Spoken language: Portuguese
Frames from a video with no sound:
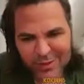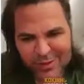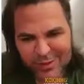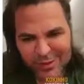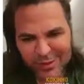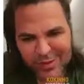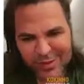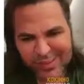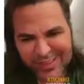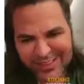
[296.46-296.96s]
Ô
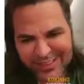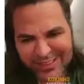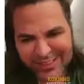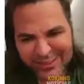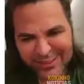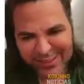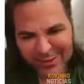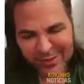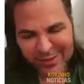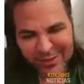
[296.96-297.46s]

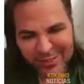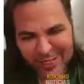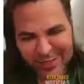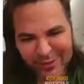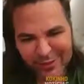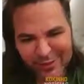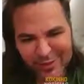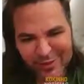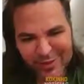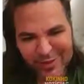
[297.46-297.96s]
Josi, por
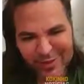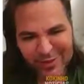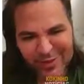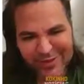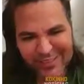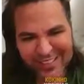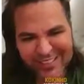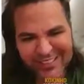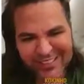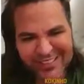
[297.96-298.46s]
que, que eu tô me
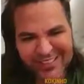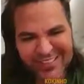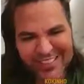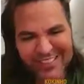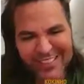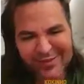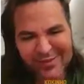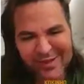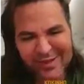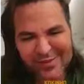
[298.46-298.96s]

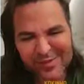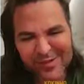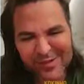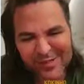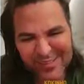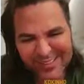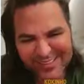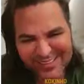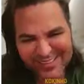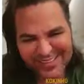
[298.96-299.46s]
contradizendo,
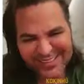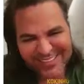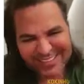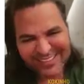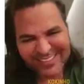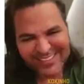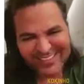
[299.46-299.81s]
amor?